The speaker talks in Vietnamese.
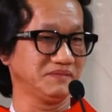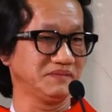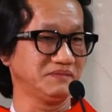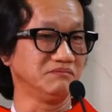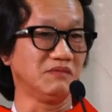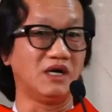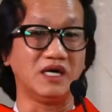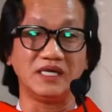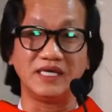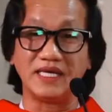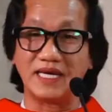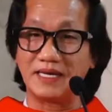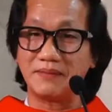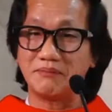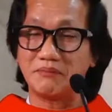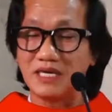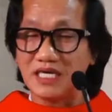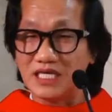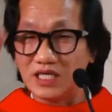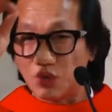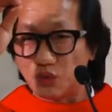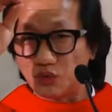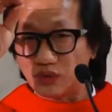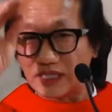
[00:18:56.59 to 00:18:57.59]
bởi lẽ
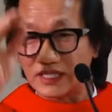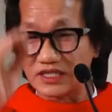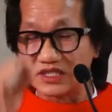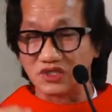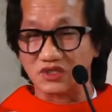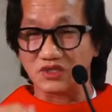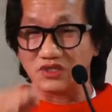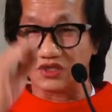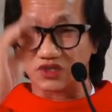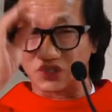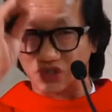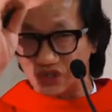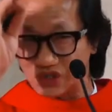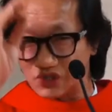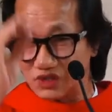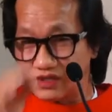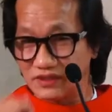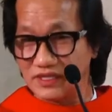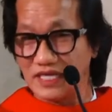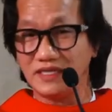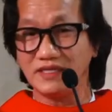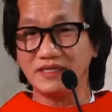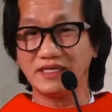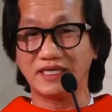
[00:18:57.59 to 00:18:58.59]
bấy lâu nay từ xưa
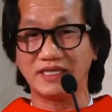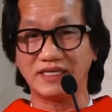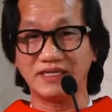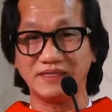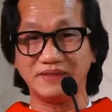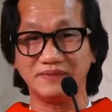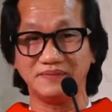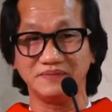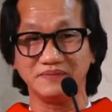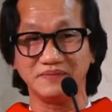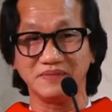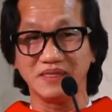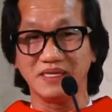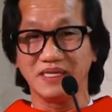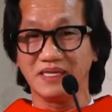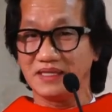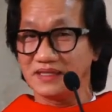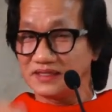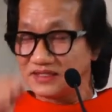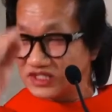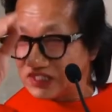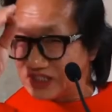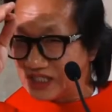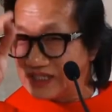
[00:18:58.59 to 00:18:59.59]
đến nay
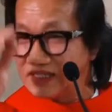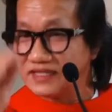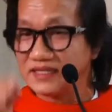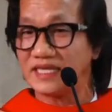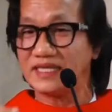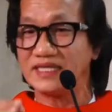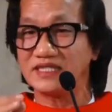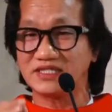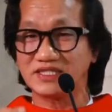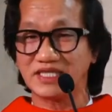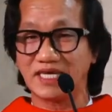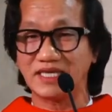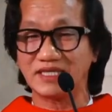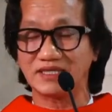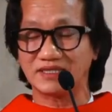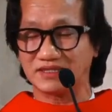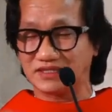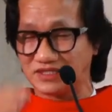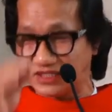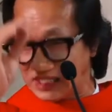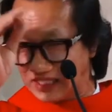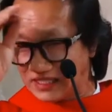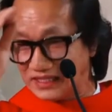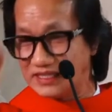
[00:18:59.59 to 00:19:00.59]
chính cái chết
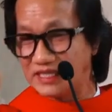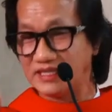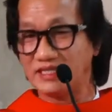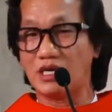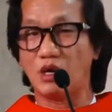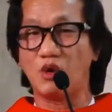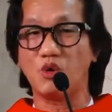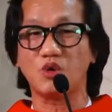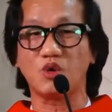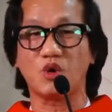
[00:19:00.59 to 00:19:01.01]
chính cái đau